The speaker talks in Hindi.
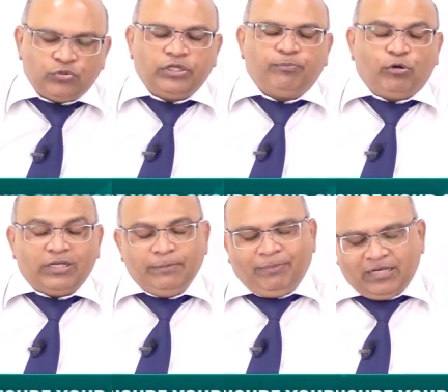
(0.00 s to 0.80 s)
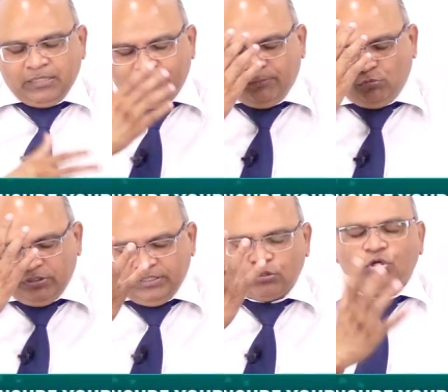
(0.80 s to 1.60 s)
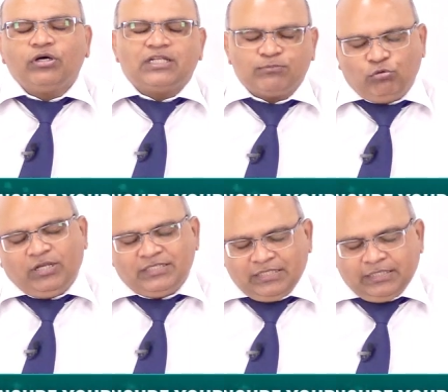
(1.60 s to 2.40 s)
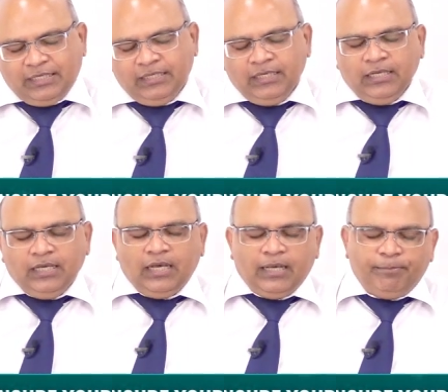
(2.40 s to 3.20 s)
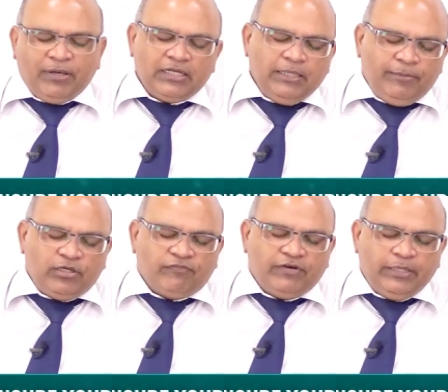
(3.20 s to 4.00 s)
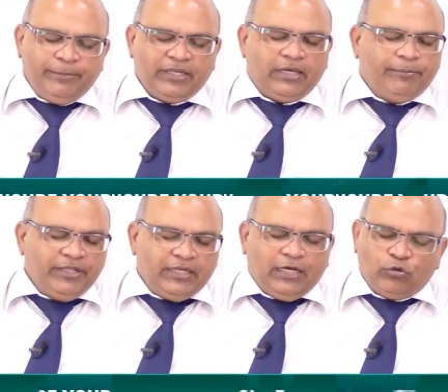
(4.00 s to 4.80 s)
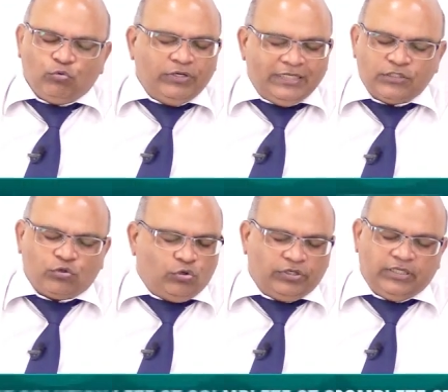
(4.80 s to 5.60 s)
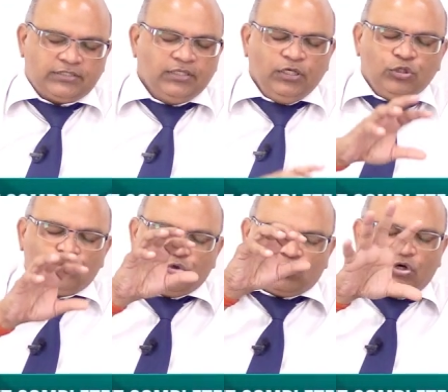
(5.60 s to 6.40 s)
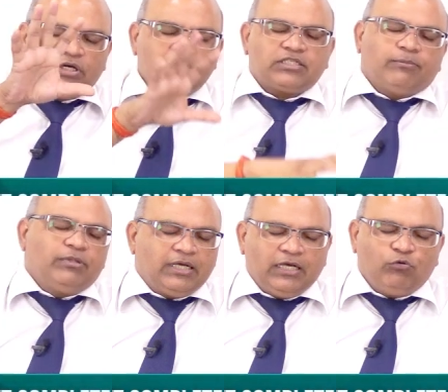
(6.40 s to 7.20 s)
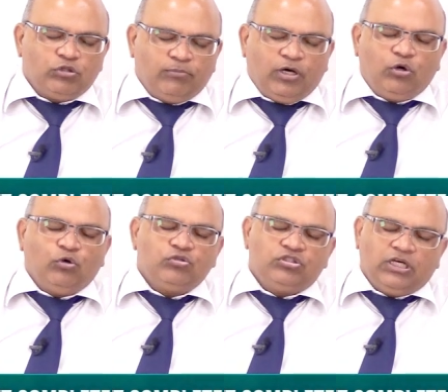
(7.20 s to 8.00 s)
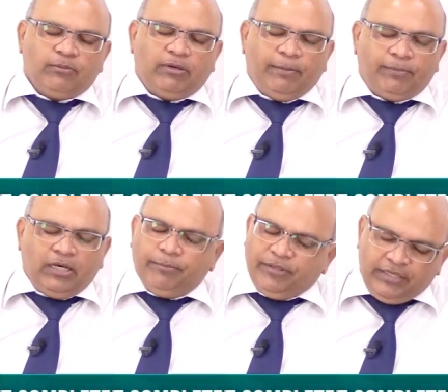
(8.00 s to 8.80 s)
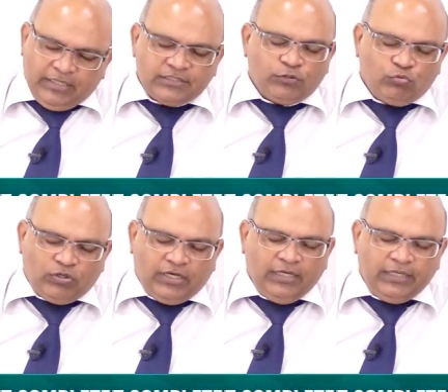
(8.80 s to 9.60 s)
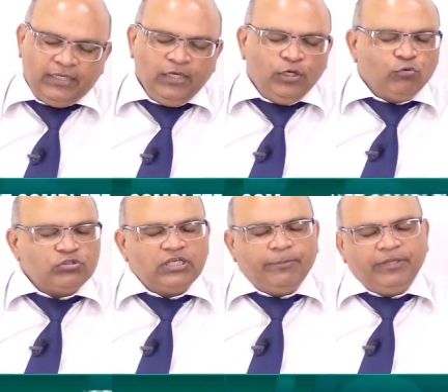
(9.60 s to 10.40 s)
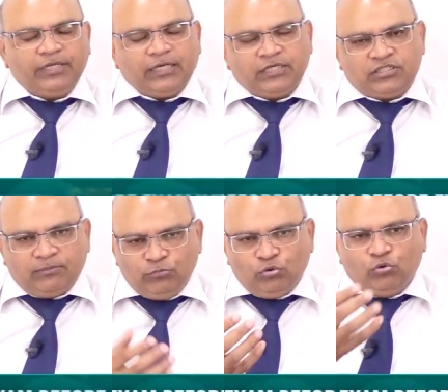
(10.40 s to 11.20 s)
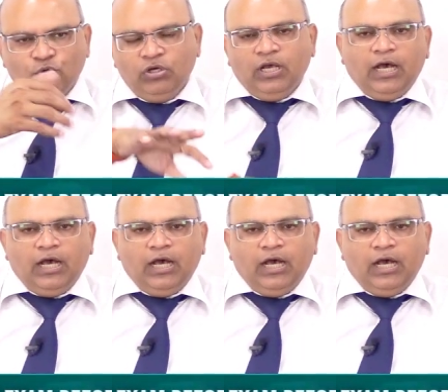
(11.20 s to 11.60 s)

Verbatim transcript: सॉरी पार्ले पार्लियामेंट बोल दिया कांग्रेस बोला जाता है पार्लियामेंट ऑफ अमेरिका नोन एज अ कांग्रेस तो कांग्रेस शब्द का उद्भव जन्म आपका अमेरिका से हो रहा है उसी अमेरिका के शब्द को